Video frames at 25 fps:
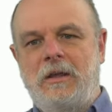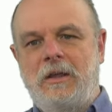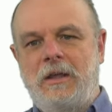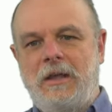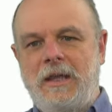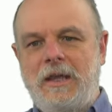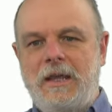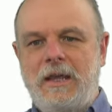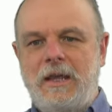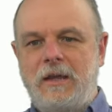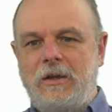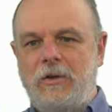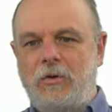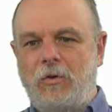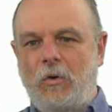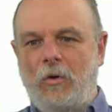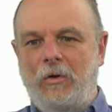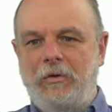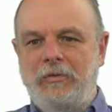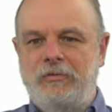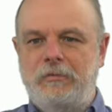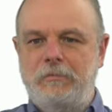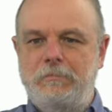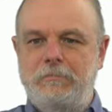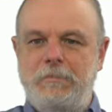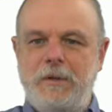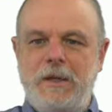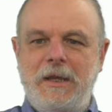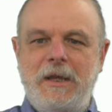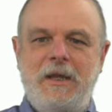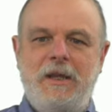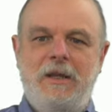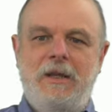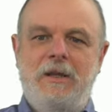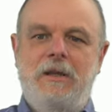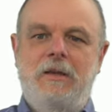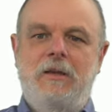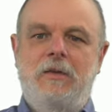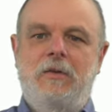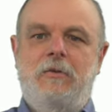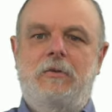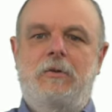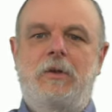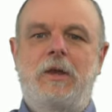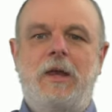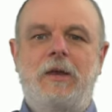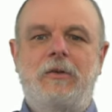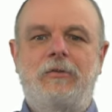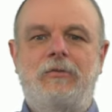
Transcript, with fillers: E クロス B 計